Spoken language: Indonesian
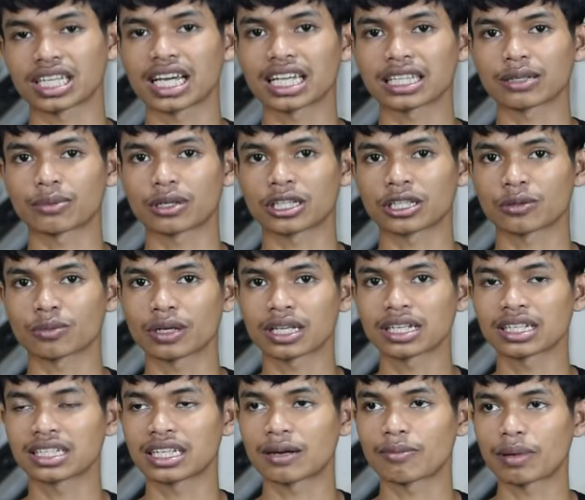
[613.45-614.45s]
ya
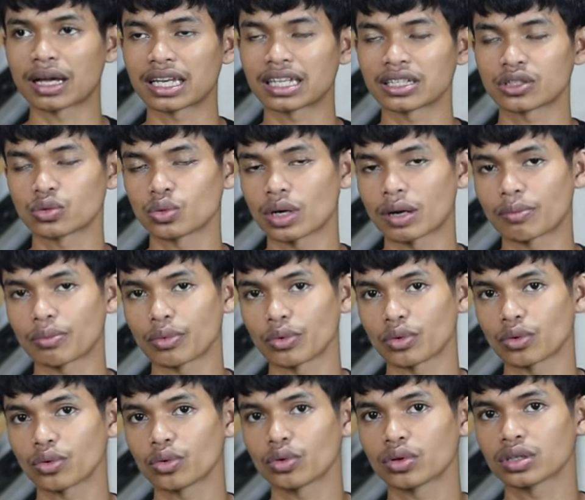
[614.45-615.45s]
teman-teman ya paling 20
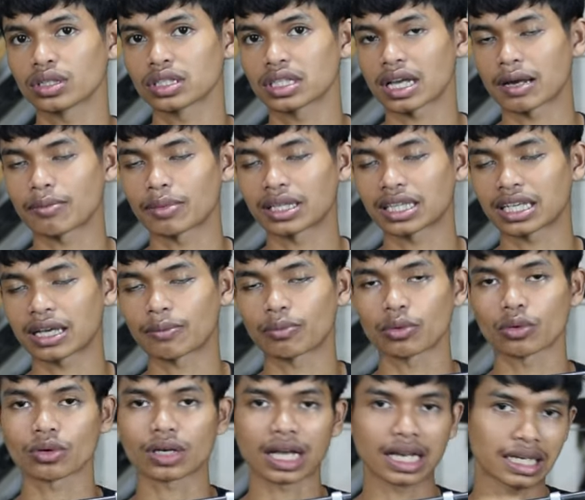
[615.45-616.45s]
sampai 30
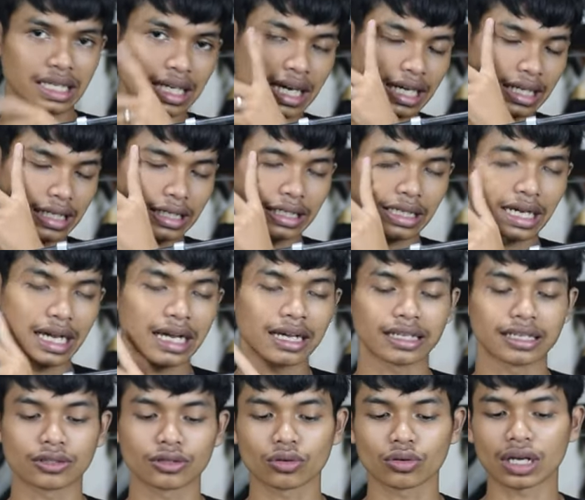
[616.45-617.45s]
kali kalian nih ya
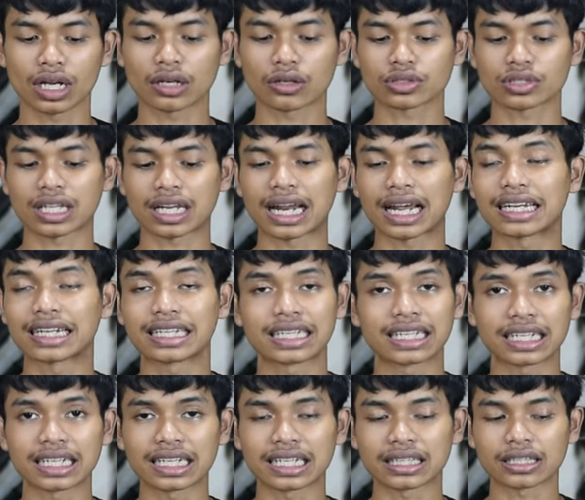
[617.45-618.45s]
itu kalau setelan
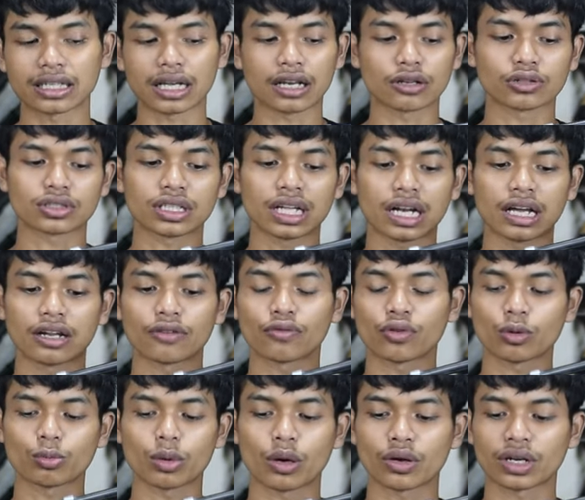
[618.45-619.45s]
irit kalau setelan
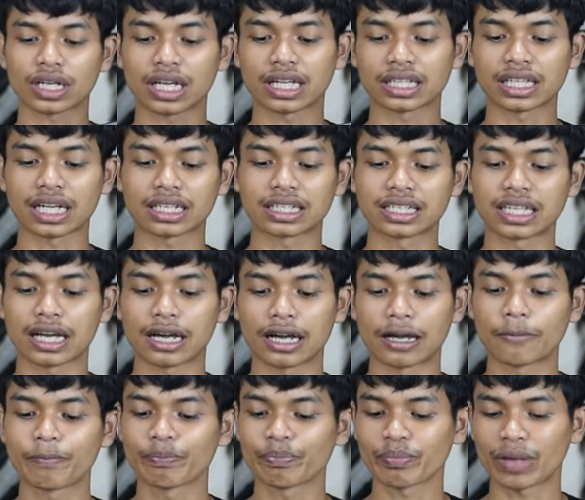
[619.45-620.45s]
full power kayak tadi ya
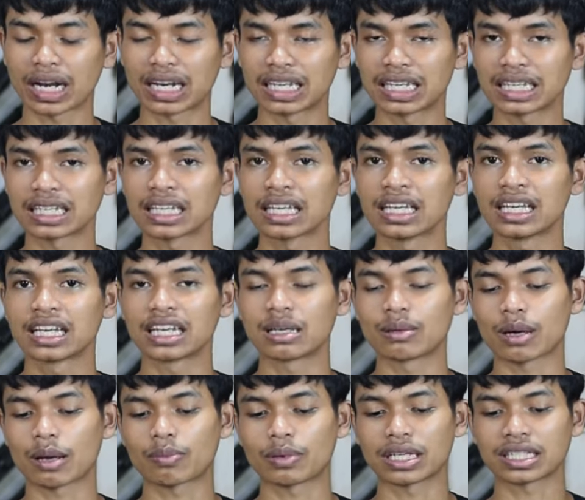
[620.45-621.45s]
paling 15
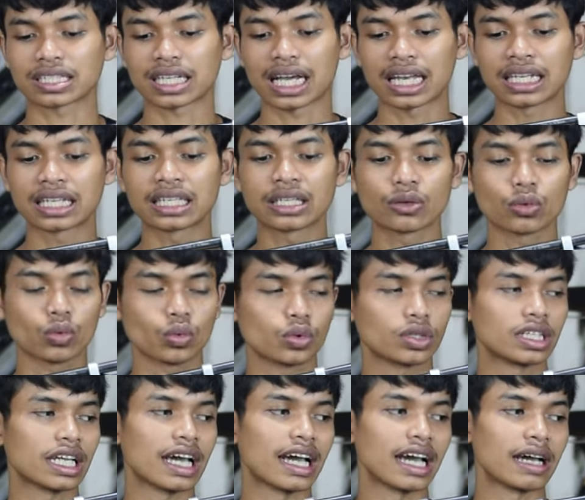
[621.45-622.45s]
kali
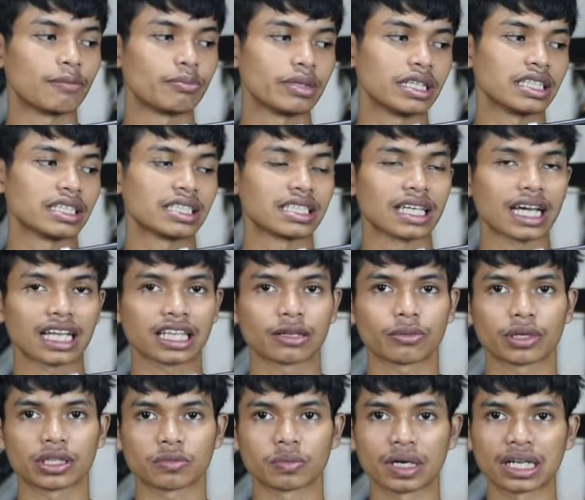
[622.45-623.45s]
udah habis ya
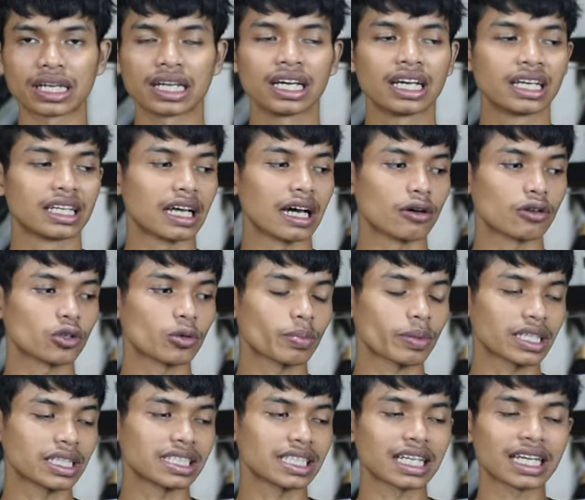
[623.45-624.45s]
teman-teman nah untuk
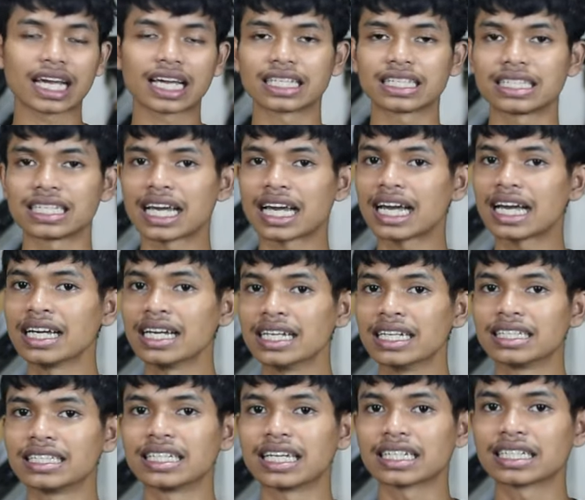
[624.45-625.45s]
pengisian anginnya
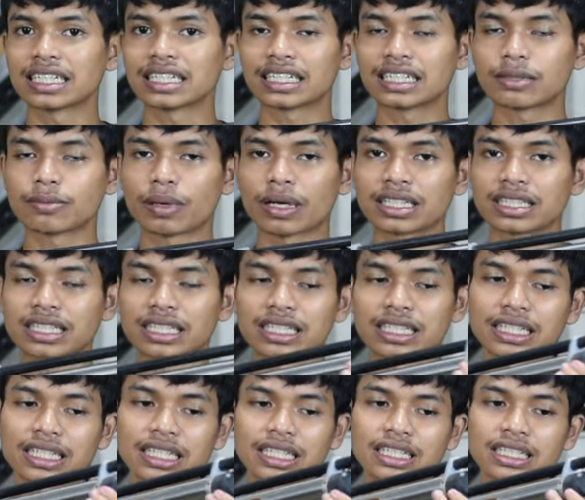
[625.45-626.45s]
dia ada di depan
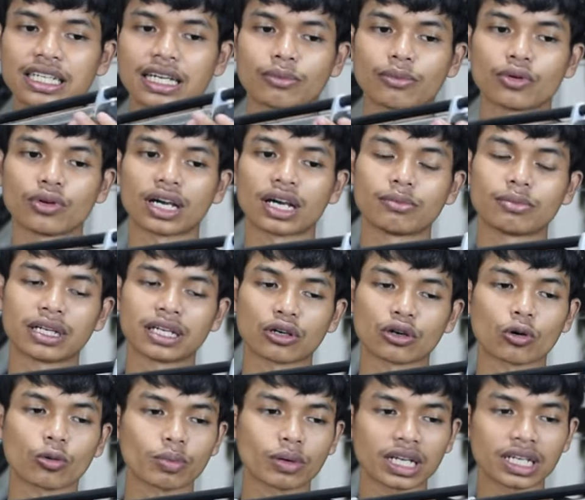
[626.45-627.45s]
sini dia menggunakan
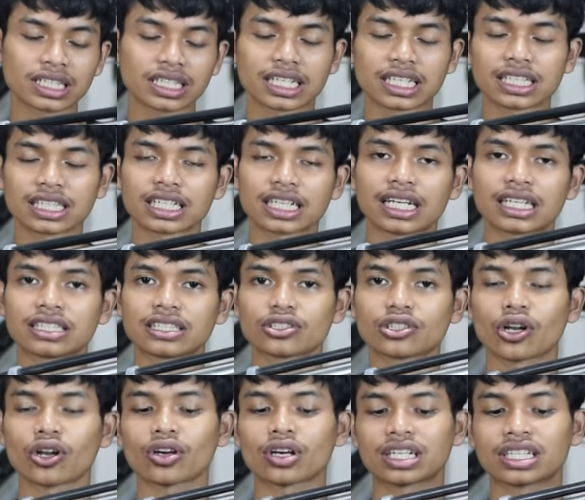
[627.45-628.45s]
mini coupler jadi tinggal
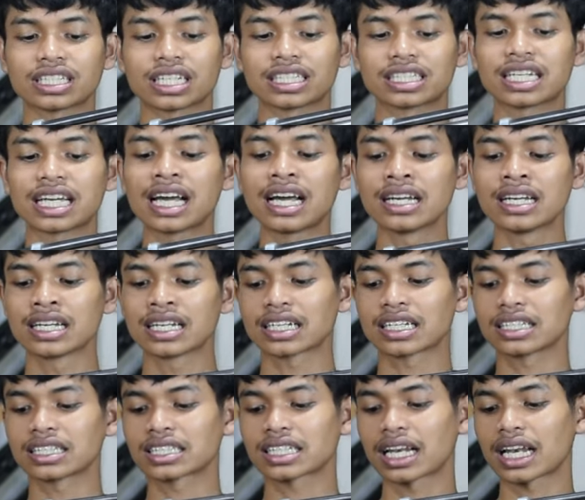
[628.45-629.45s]
dicolokkan saja
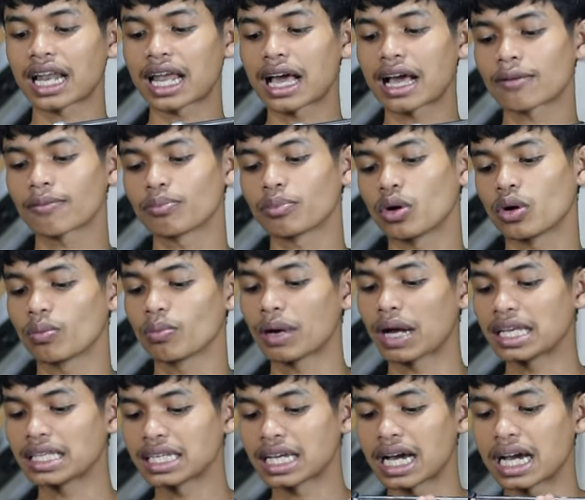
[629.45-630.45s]
ke selang
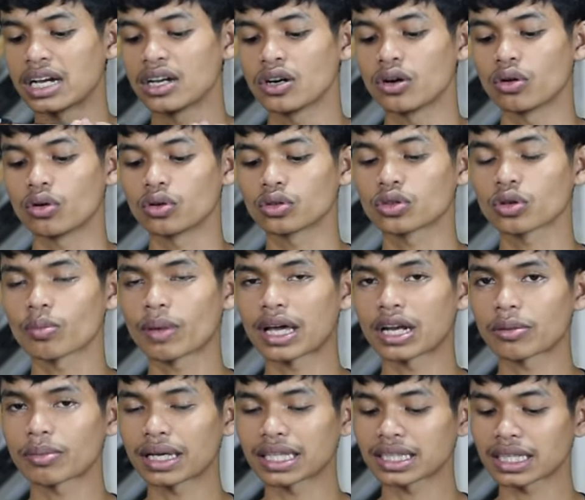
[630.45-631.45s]
pompanya untuk
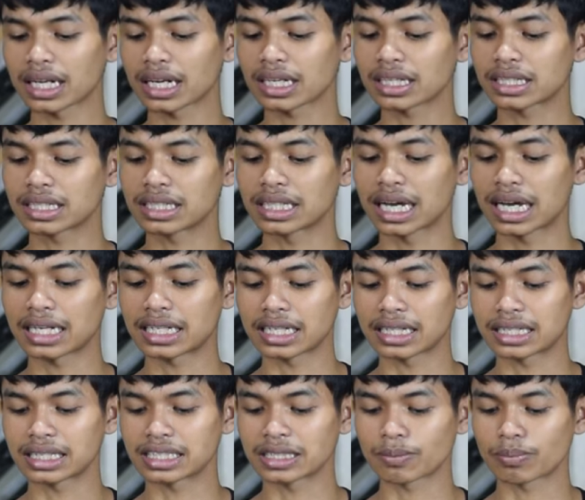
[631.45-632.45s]
manometer dia ada
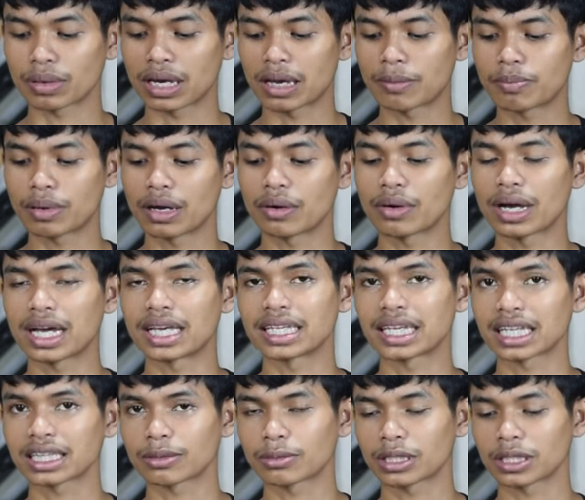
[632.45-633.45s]
di sebelah bawah
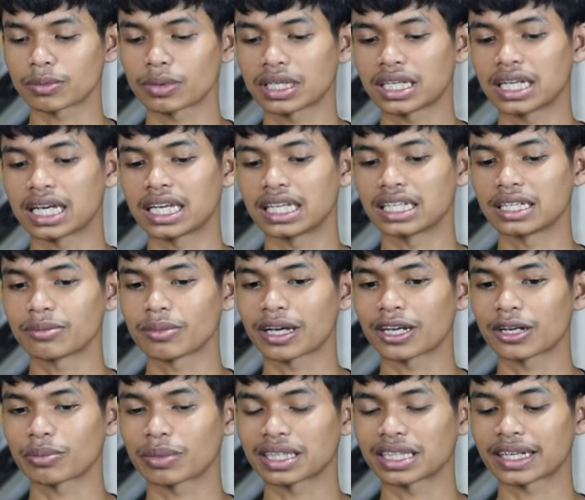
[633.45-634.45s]
ya teman-teman nah ini
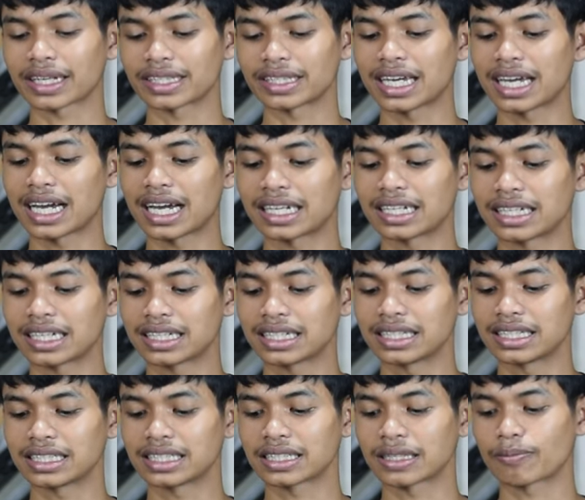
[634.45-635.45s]
manometernya ada
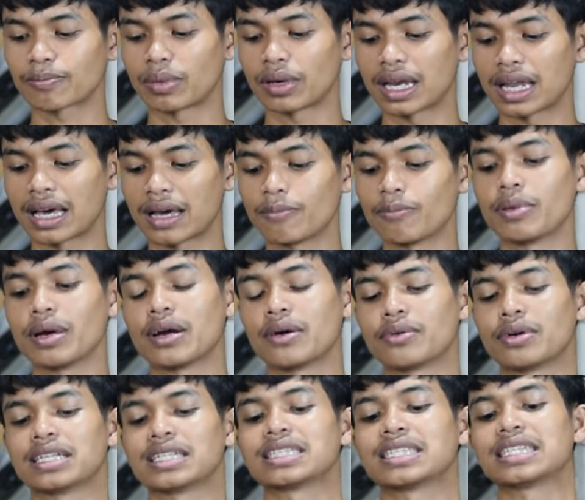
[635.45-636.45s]
di sebelah
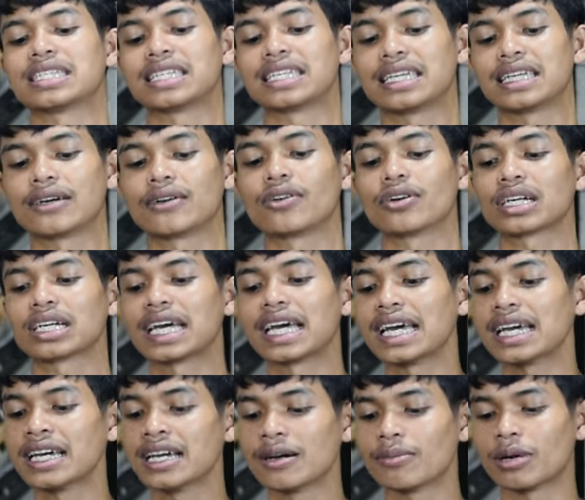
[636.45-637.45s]
bawah sini
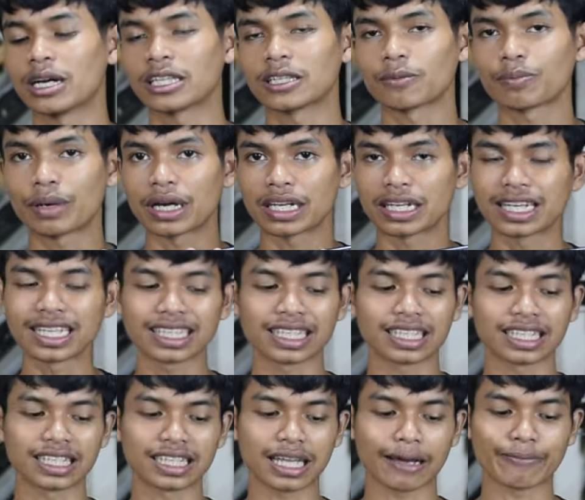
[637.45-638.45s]
oke mantap banget
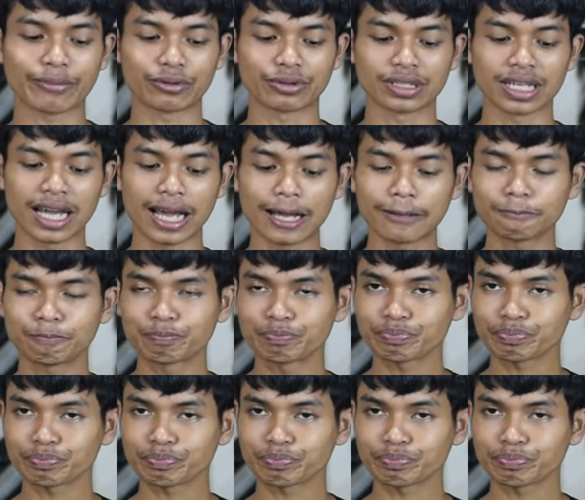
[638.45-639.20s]
ini tabungnya